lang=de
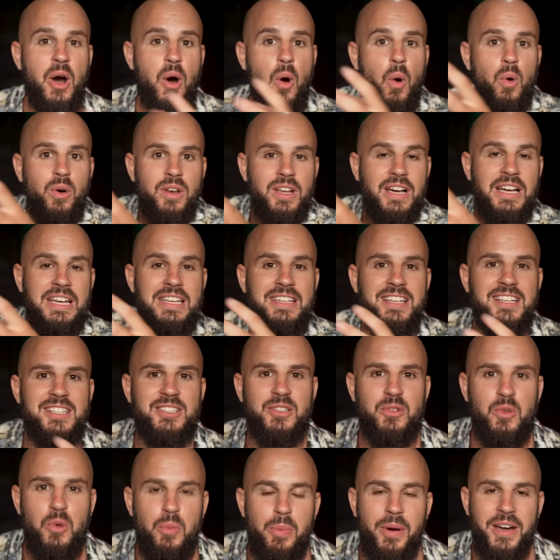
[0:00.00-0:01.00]
oder
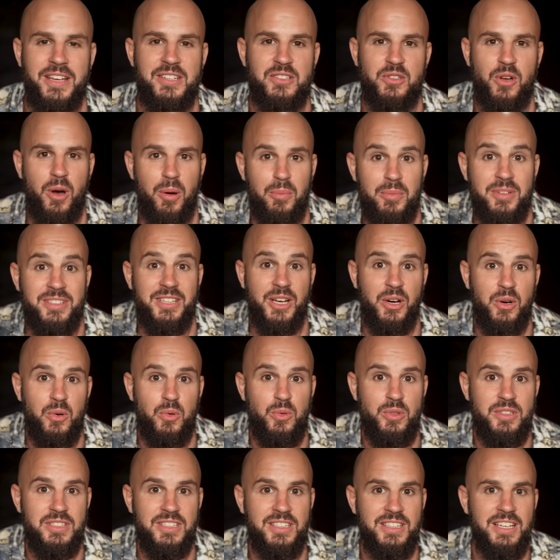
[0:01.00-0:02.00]
Knecht Ruprecht kommt mit der
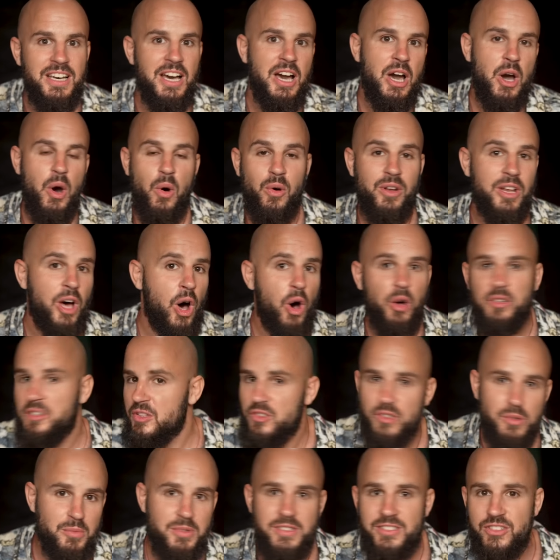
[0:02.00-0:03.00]
Rute und haut dir
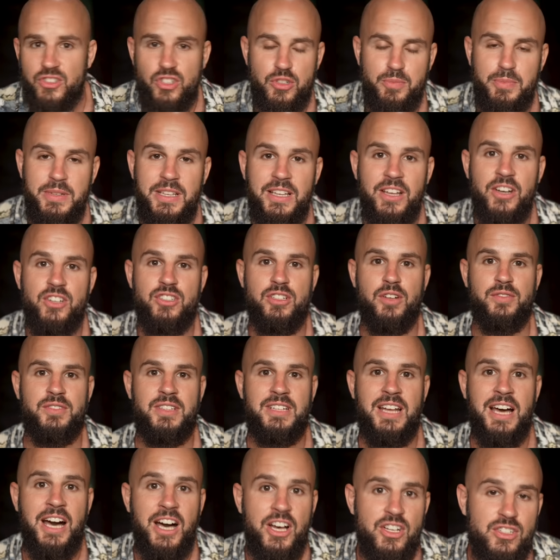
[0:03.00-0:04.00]
so ein bisschen spielerisch auf
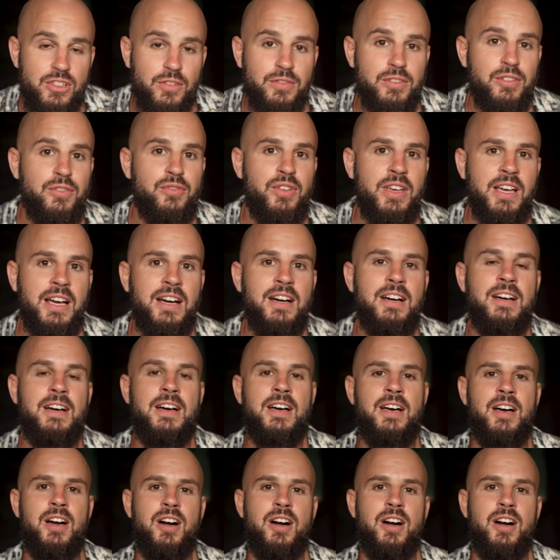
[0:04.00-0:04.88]
den Arsch, auf die Finger